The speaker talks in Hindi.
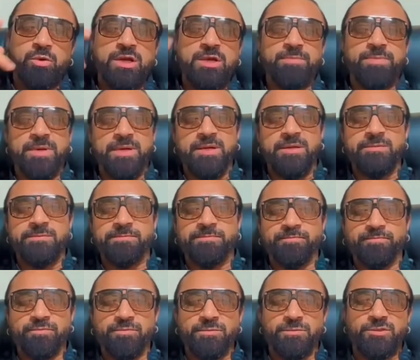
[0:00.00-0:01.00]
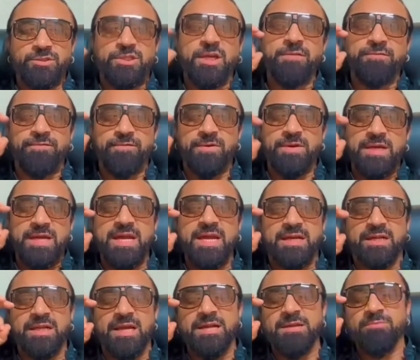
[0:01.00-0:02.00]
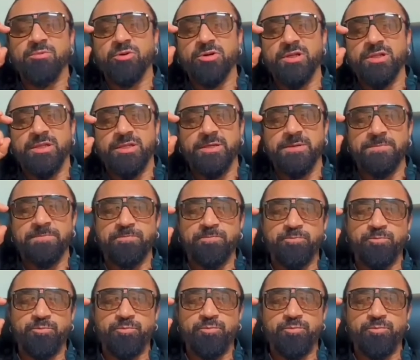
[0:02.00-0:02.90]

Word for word: वहीं पे सिर्फ एक लाइन बोली थी